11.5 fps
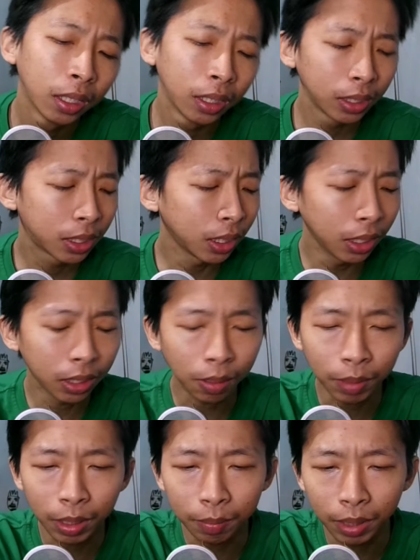di sini
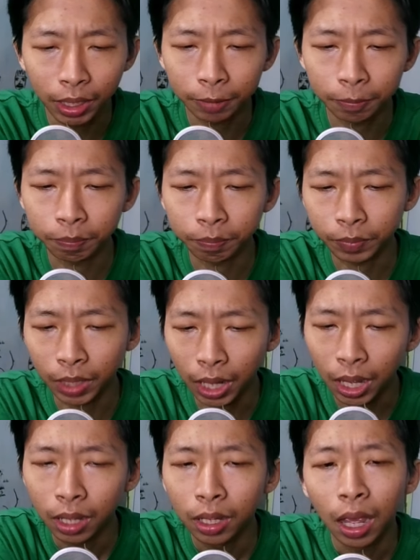teman-teman
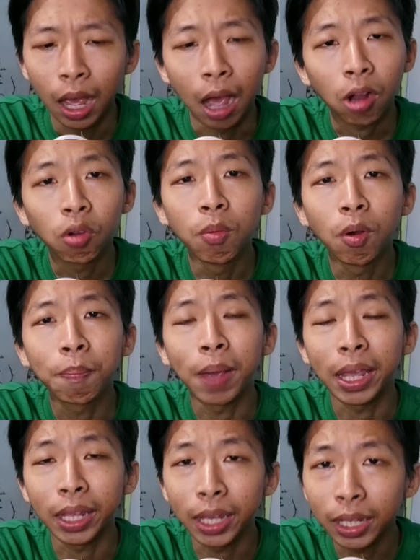ya aku mau
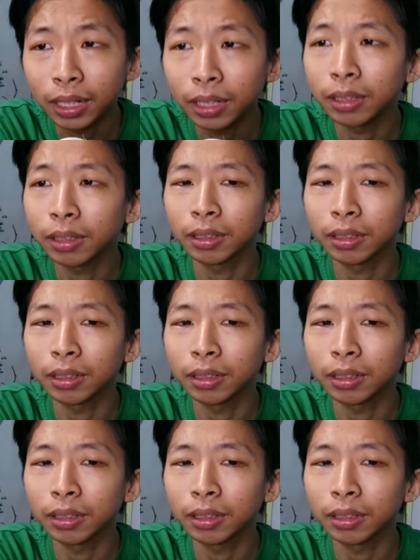pengen